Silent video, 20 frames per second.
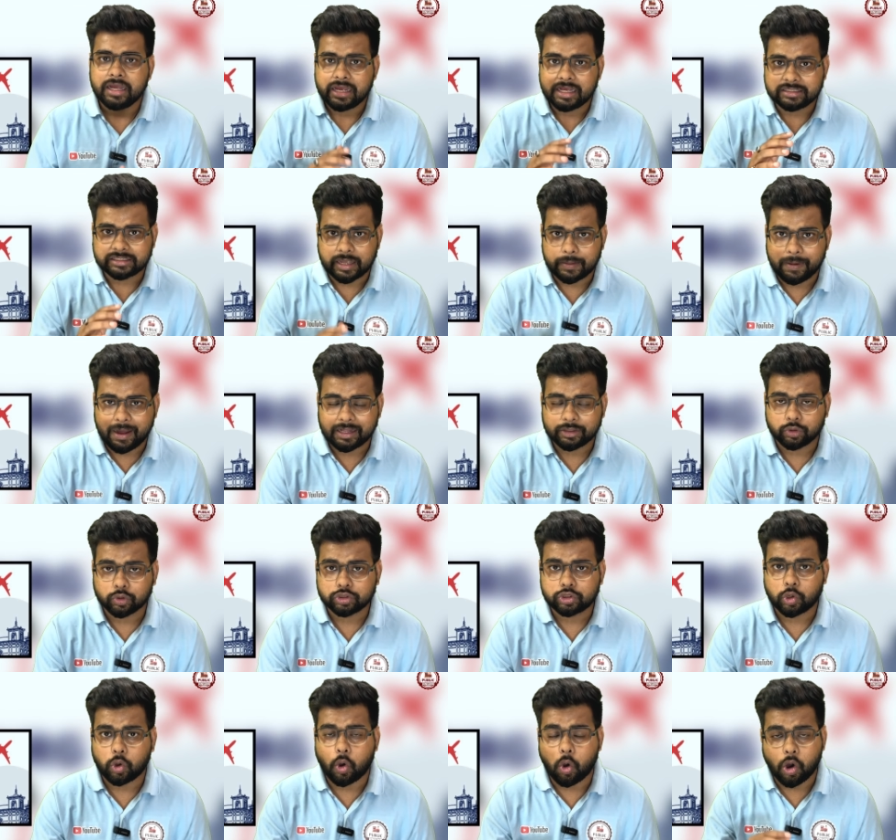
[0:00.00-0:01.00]
इसके बाद
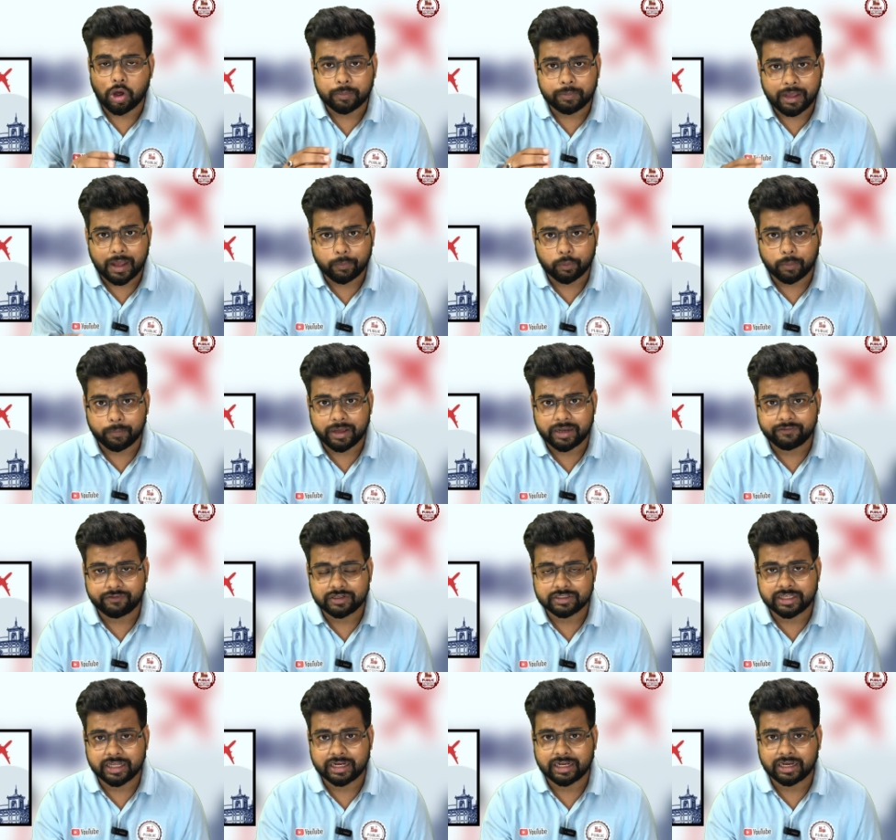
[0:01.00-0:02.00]
दोस्तों और भी आपको बेनिफिट्स
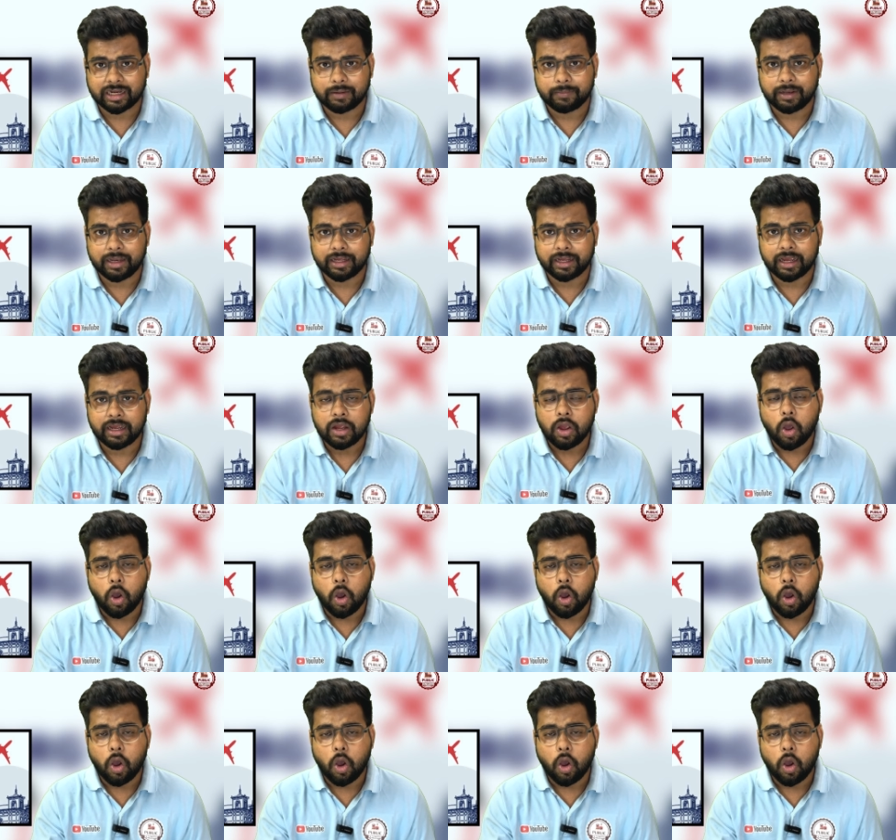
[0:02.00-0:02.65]
देखने के लिए मिलेंगे